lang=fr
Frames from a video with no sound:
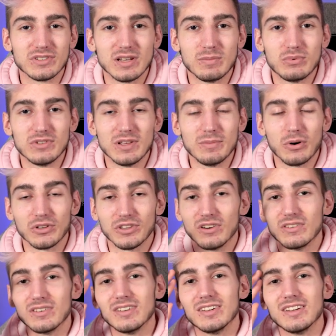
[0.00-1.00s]
c'est le plus
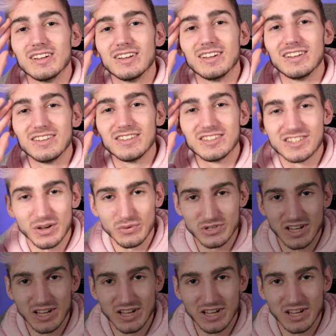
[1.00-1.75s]
important. Ciao,